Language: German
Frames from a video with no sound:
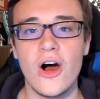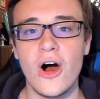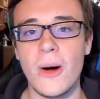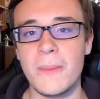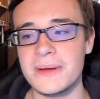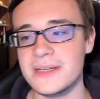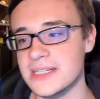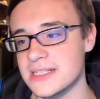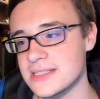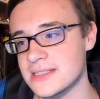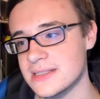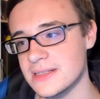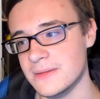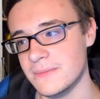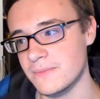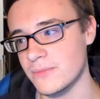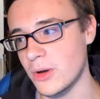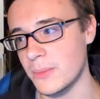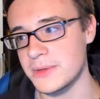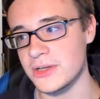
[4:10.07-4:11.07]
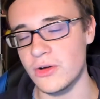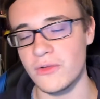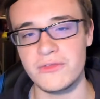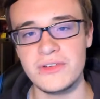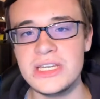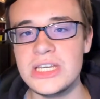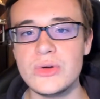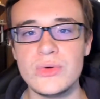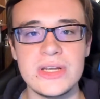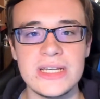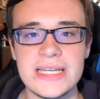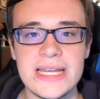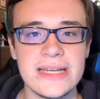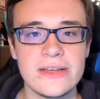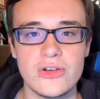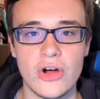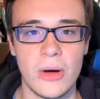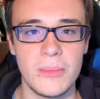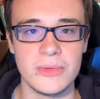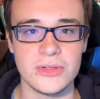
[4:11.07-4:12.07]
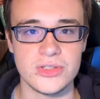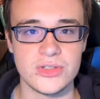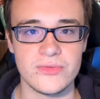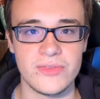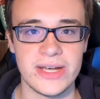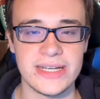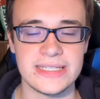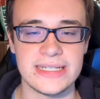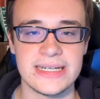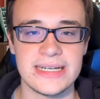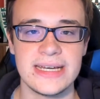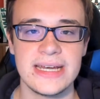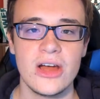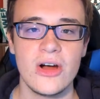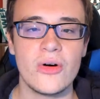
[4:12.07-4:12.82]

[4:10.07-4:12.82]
ob ich das, ob ich auf Videoideen komme und so weiter.